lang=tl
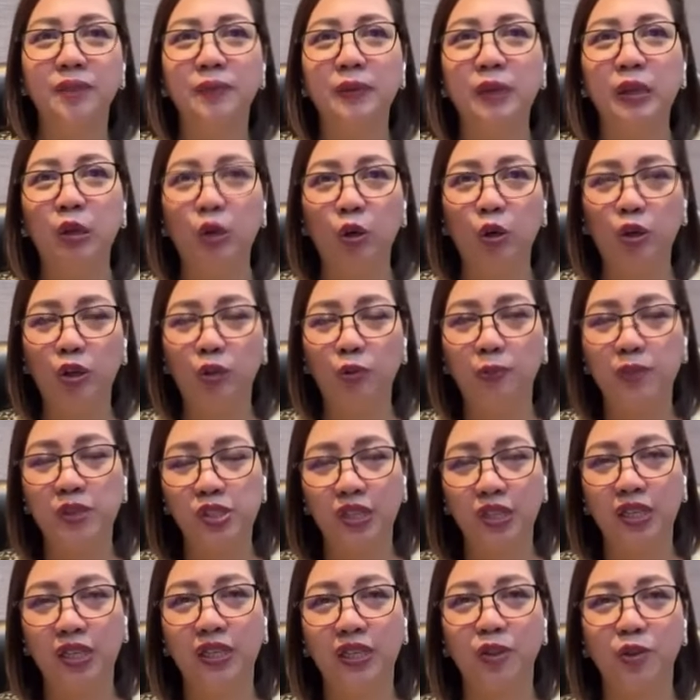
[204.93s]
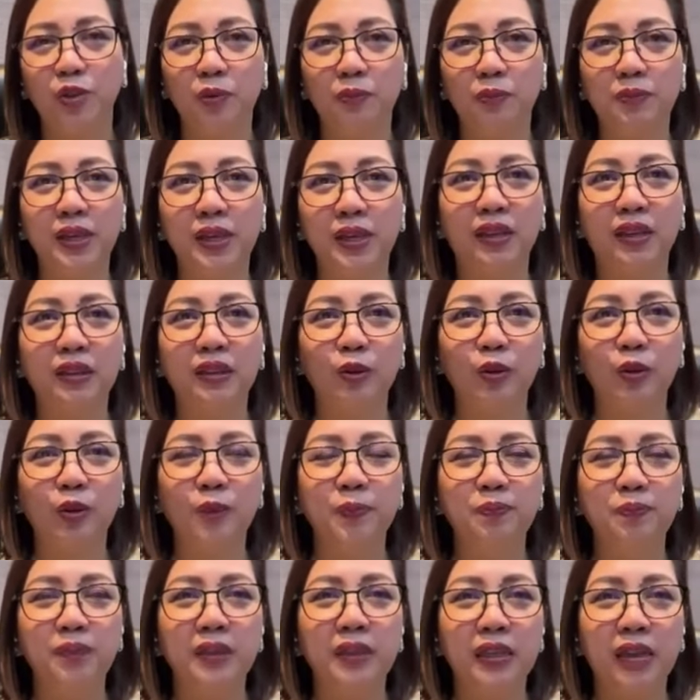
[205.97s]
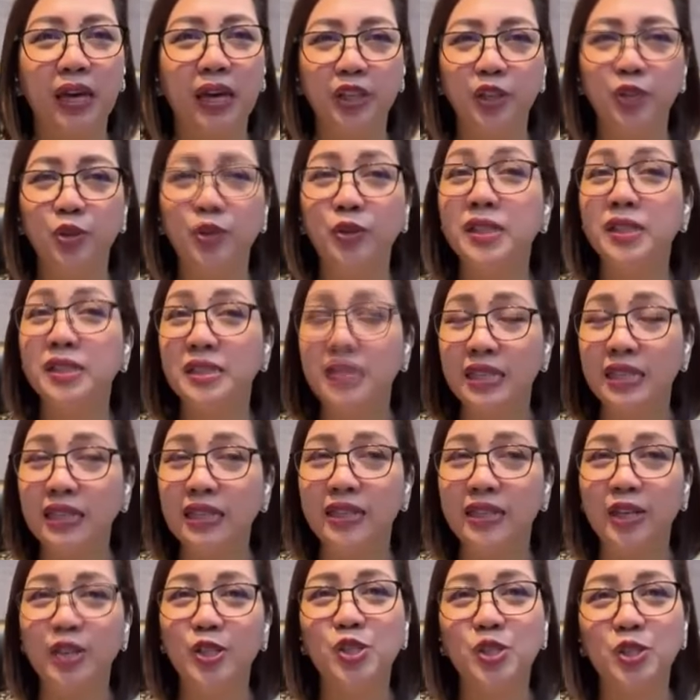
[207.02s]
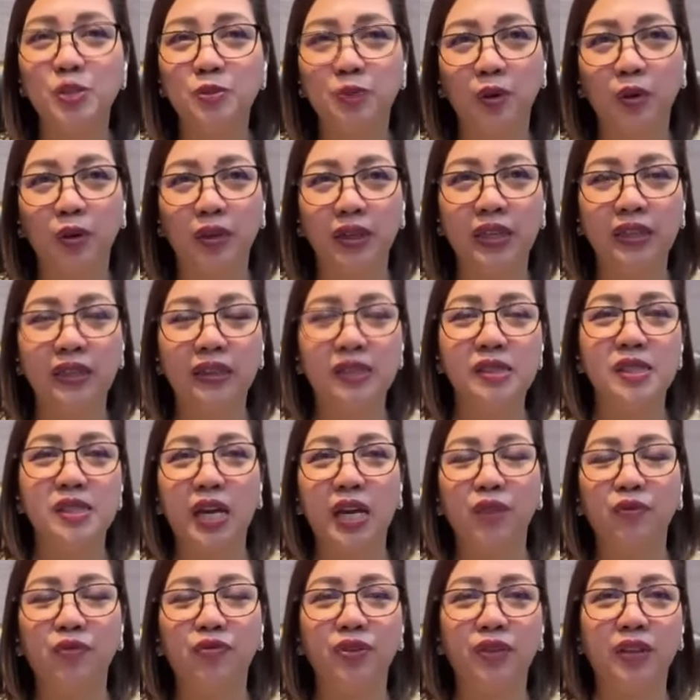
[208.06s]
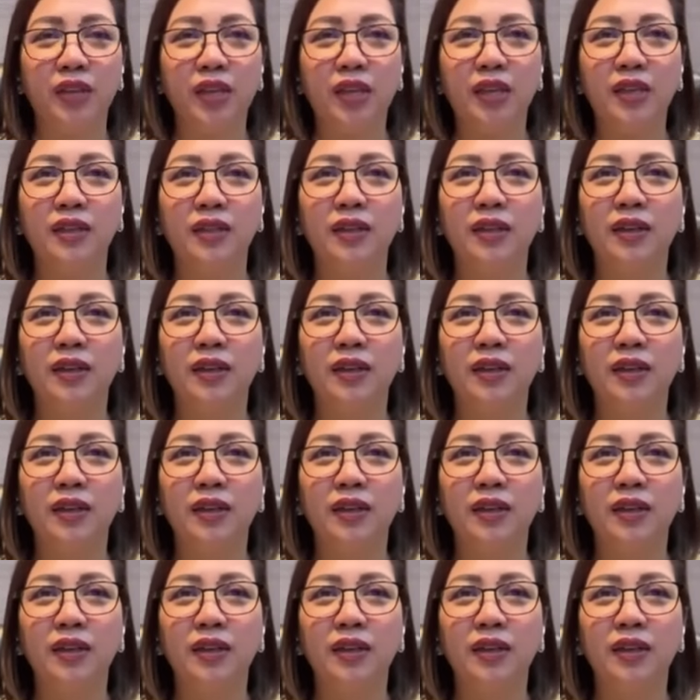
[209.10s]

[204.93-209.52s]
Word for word: or official ng gobyerno ay yung resilience mo in deciphering